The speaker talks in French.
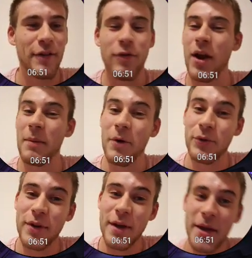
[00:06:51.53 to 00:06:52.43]
Voilà, bah, en
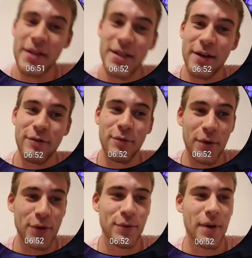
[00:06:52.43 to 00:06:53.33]
tout cas, merci à vous,
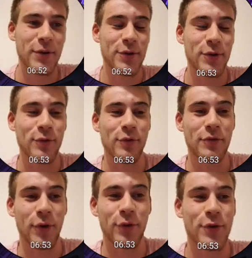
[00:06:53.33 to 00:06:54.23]
bonne soirée. On se
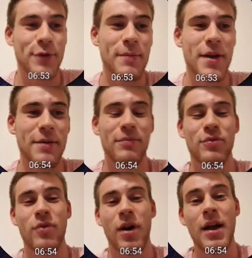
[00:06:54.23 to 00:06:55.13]
retrouve dans deux semaines
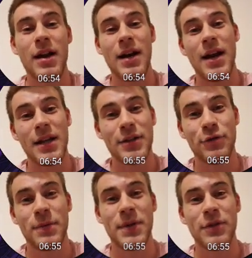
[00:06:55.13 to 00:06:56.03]
pour la
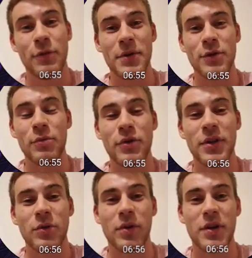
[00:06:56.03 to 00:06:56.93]
suite de mes
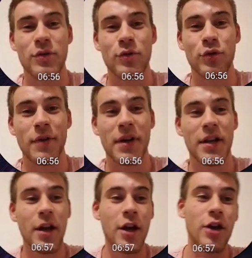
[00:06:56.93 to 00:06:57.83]
openings de Gris au Chevalier.